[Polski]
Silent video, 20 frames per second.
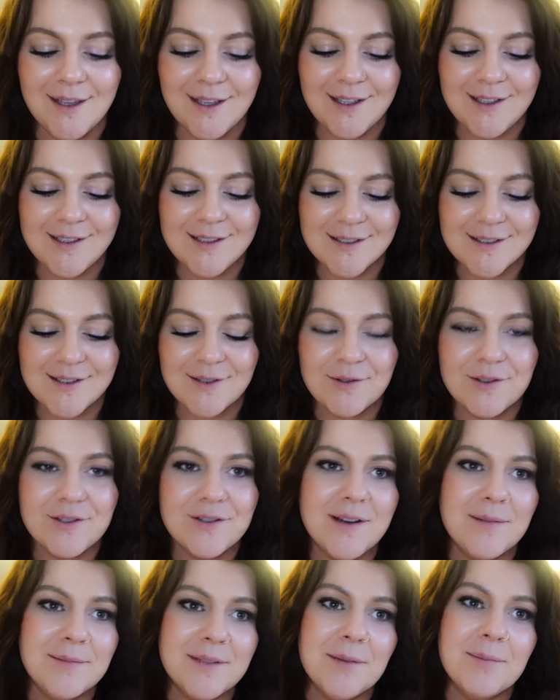i sobie
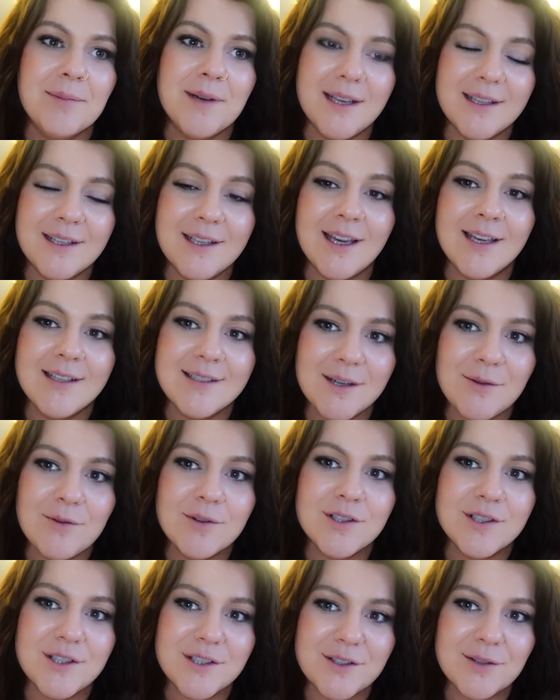załączyłam te bajki ej
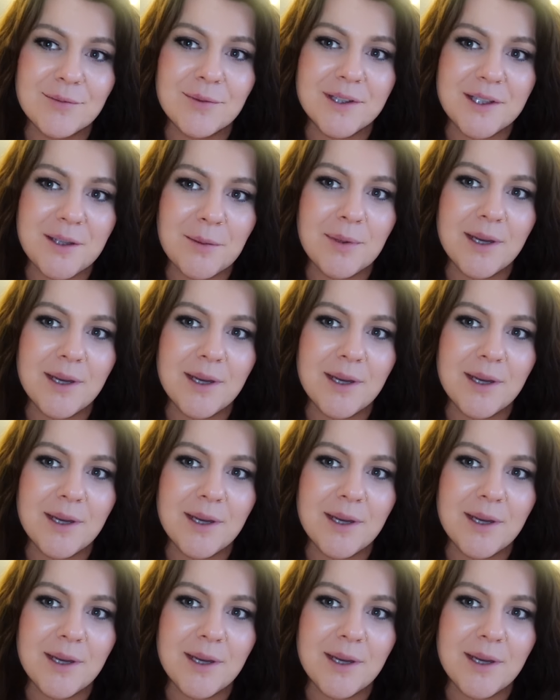załączcie sobie te